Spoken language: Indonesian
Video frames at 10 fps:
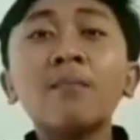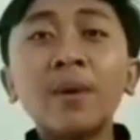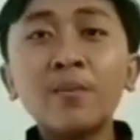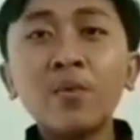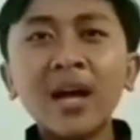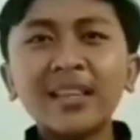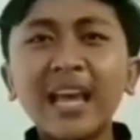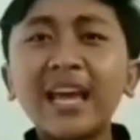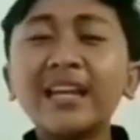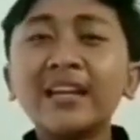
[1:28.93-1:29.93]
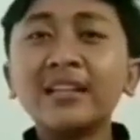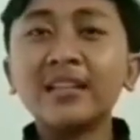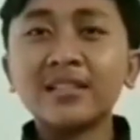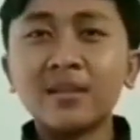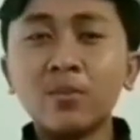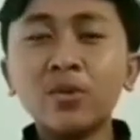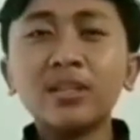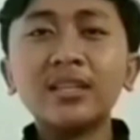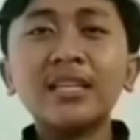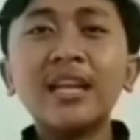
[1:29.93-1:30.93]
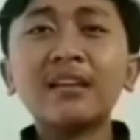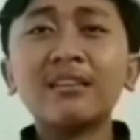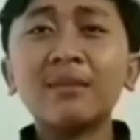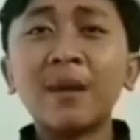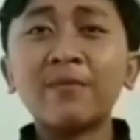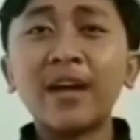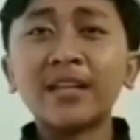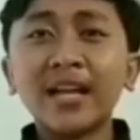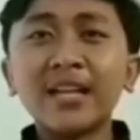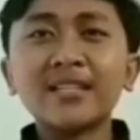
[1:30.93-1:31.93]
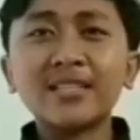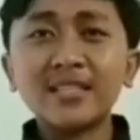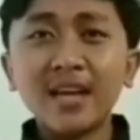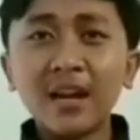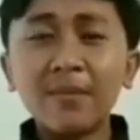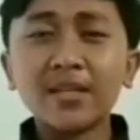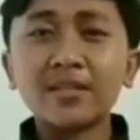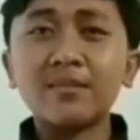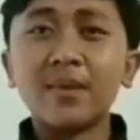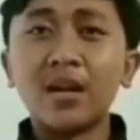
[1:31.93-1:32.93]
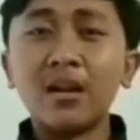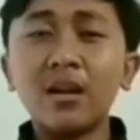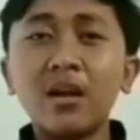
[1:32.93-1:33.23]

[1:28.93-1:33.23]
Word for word: membuat energi tersebut tidak termanfaatkan secara maksimal.